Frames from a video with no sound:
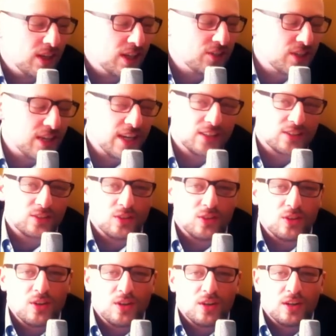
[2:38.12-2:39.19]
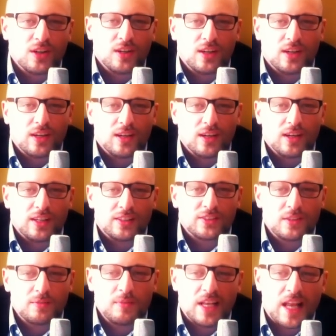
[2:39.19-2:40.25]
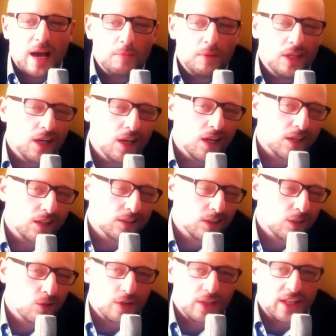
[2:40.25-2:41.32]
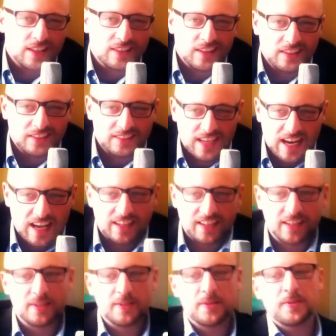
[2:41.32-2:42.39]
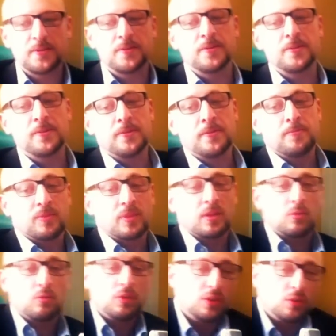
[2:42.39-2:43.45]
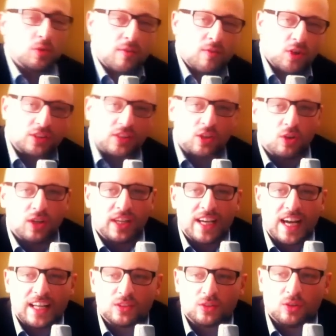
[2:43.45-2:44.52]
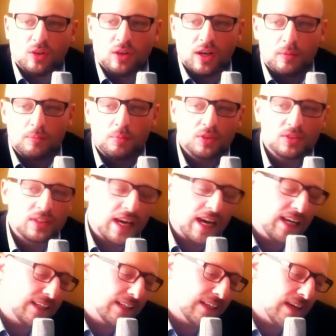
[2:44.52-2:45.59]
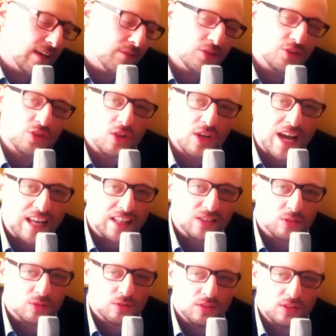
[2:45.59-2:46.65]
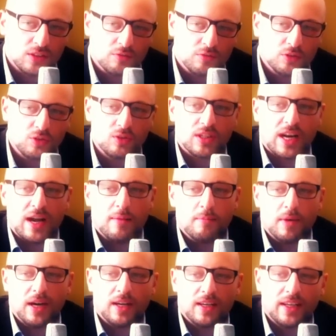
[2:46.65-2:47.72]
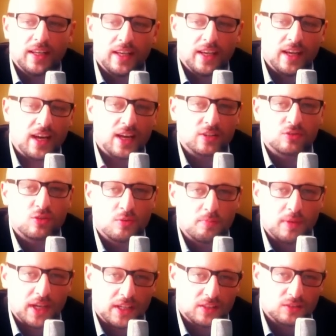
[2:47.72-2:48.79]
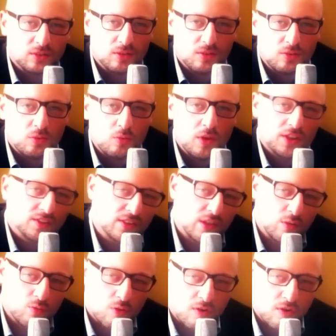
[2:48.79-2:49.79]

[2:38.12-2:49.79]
non è certo eh, assimilabile alla categoria dei truck. Quindi una volta collegato al portale ha visionato il fotogramma e ha scoperto questa